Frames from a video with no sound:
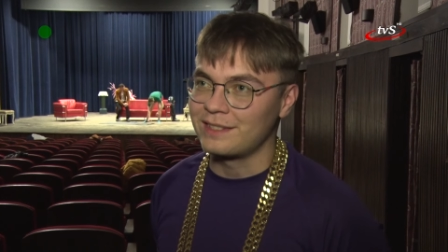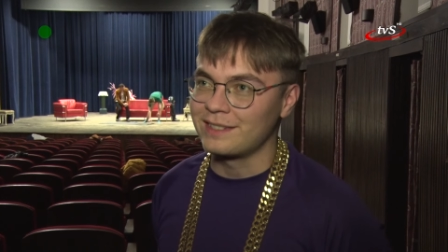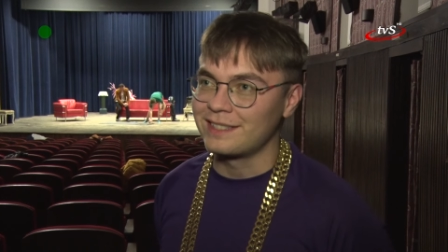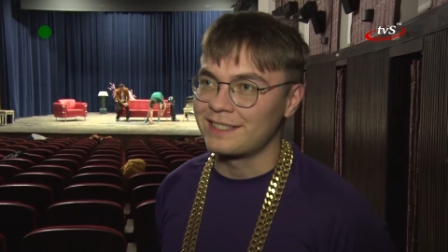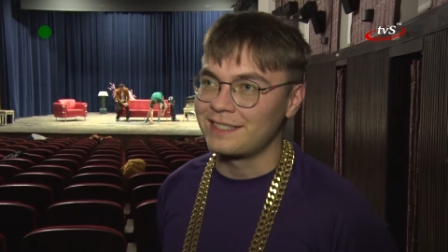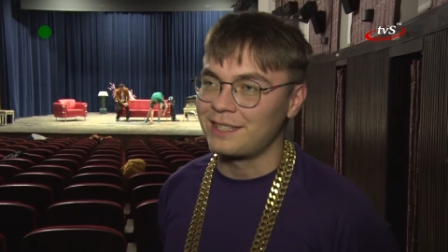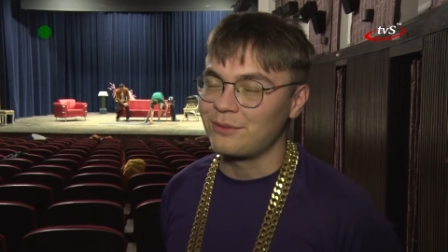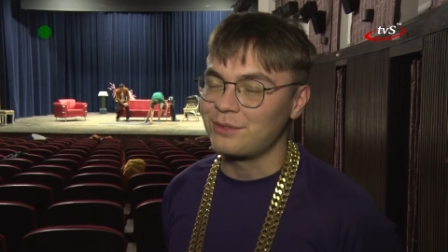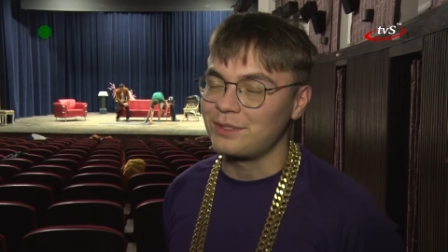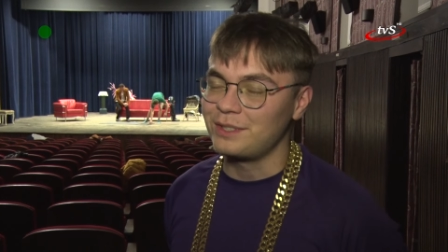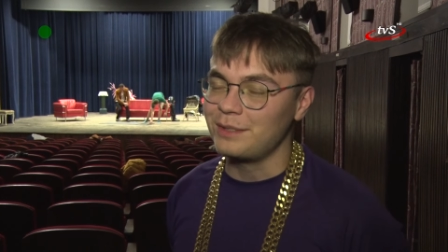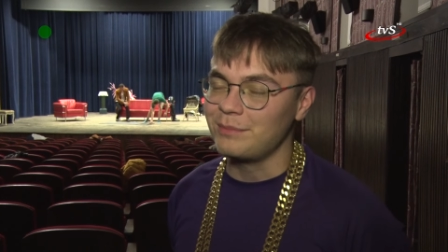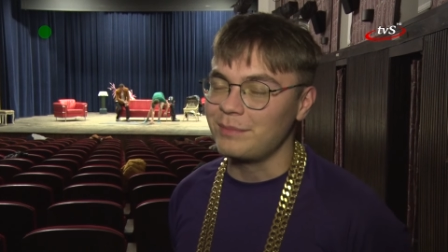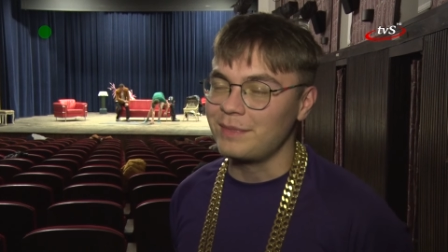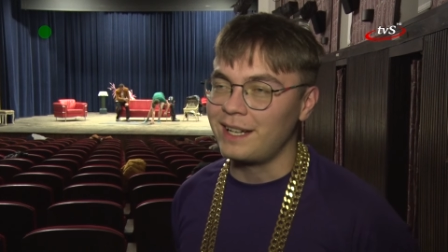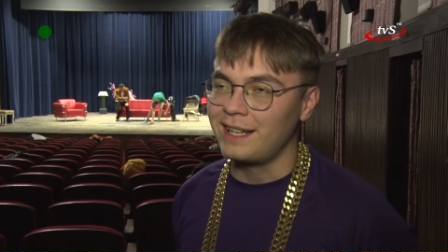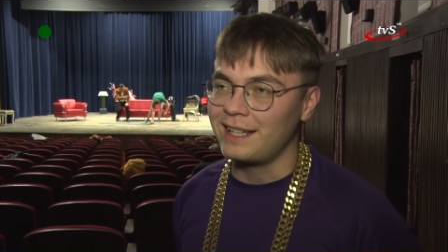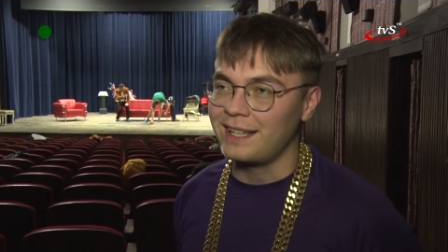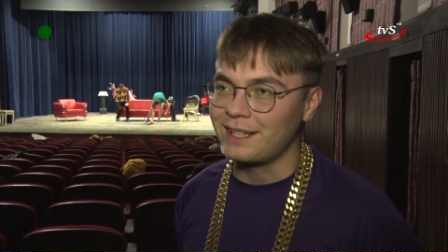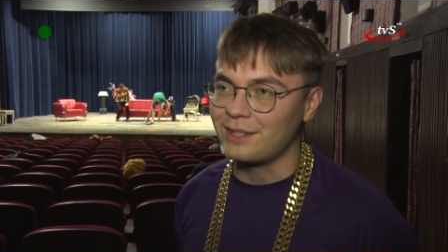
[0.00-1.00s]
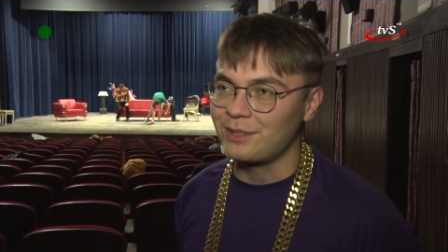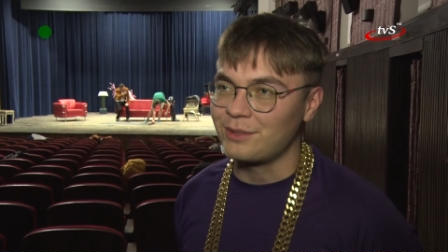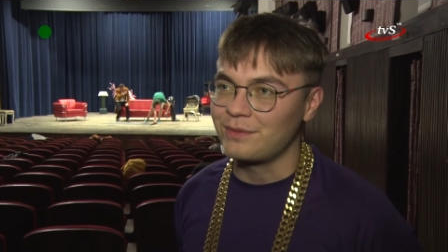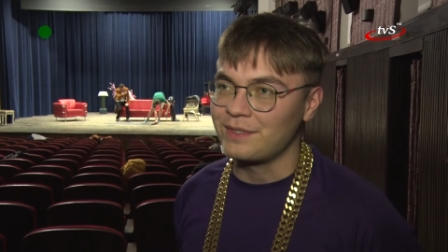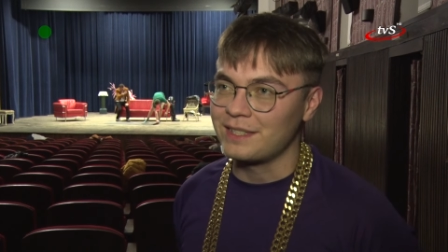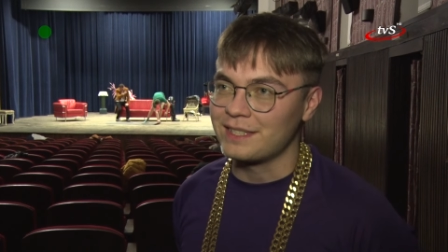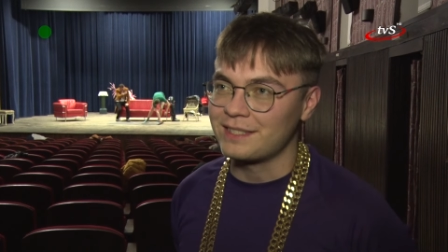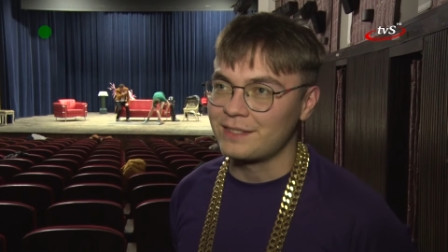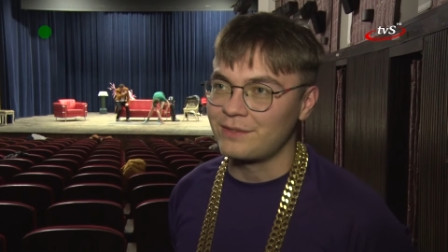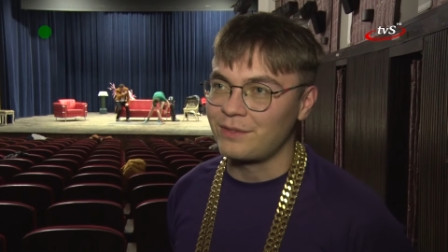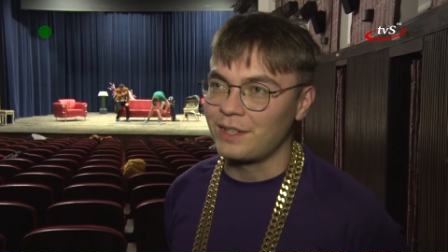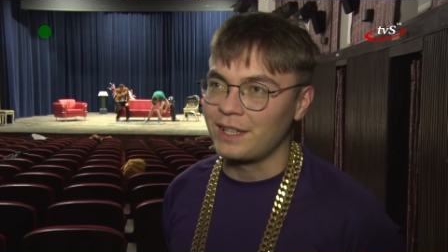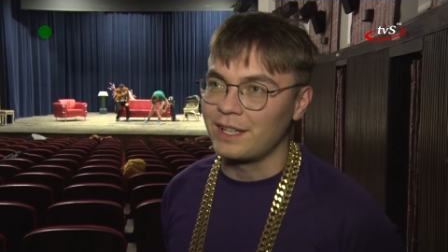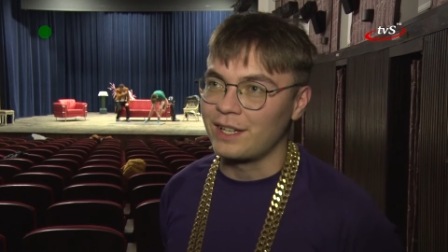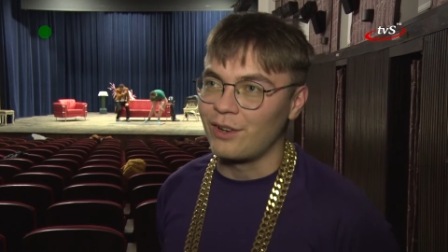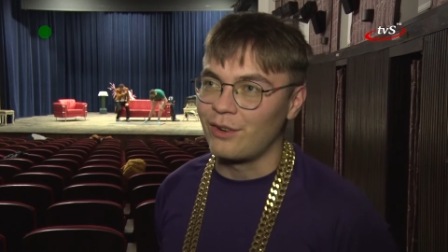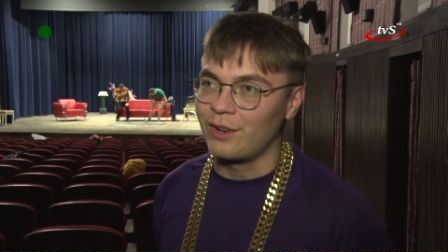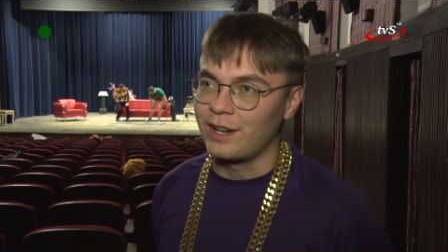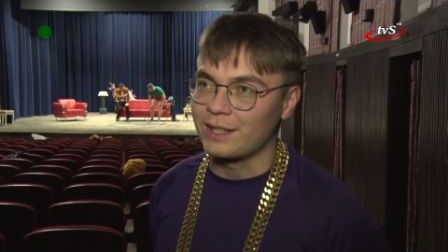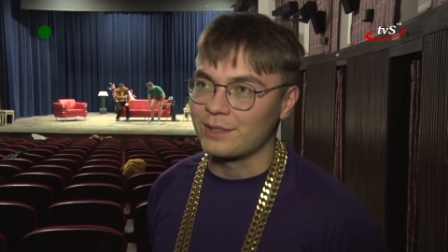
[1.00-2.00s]
kształcimy, a jak również swoje
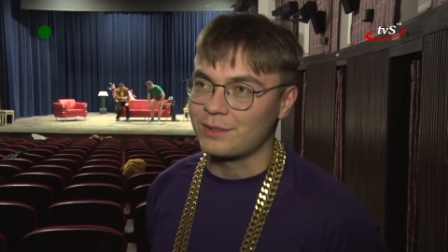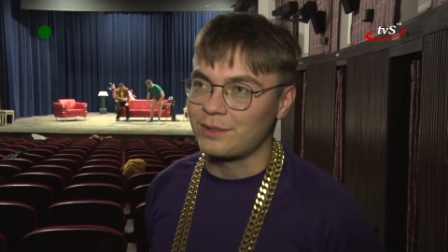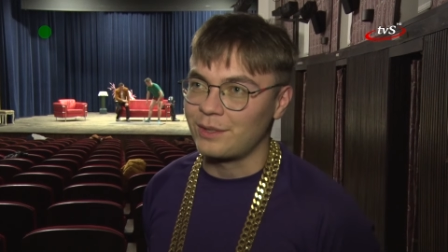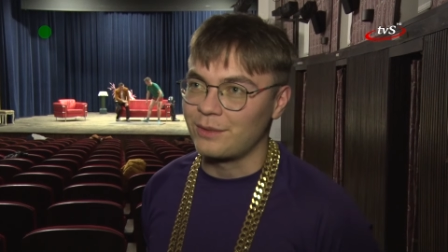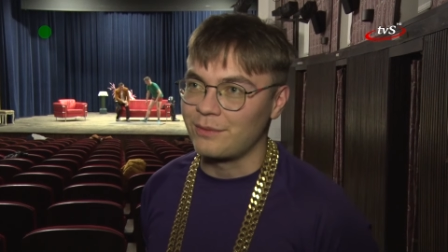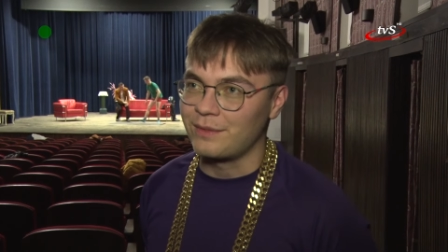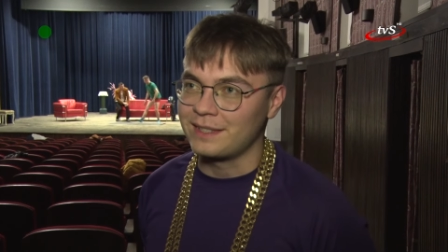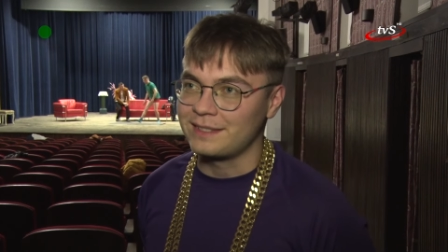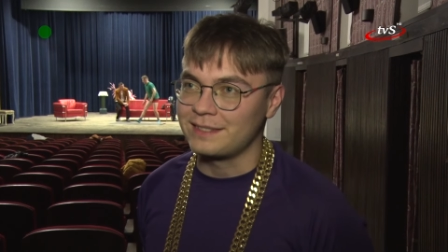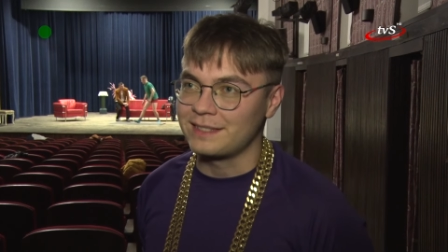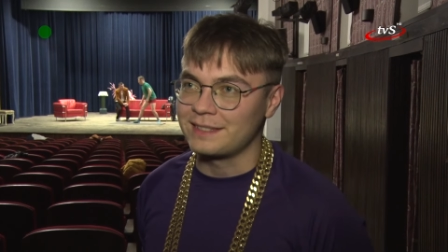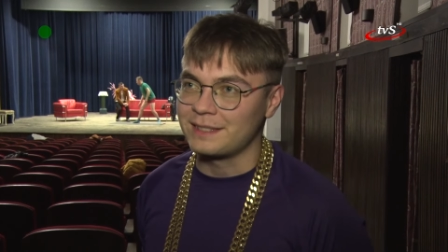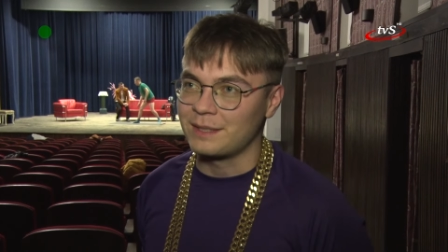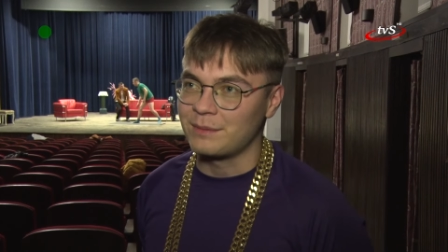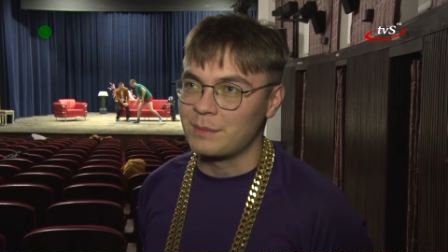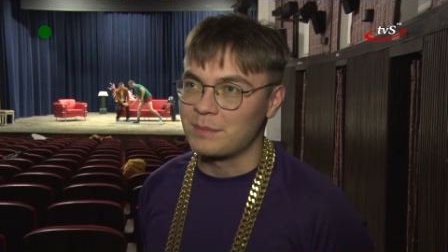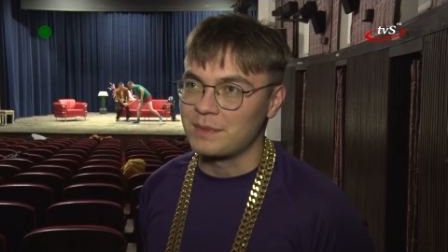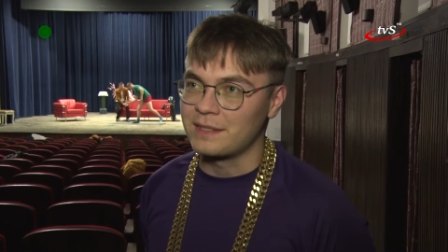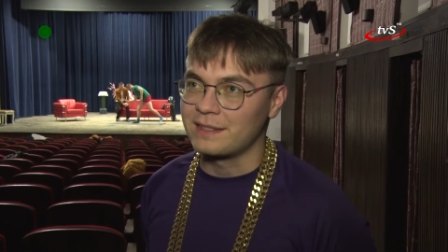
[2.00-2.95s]
role, którą właśnie chcemy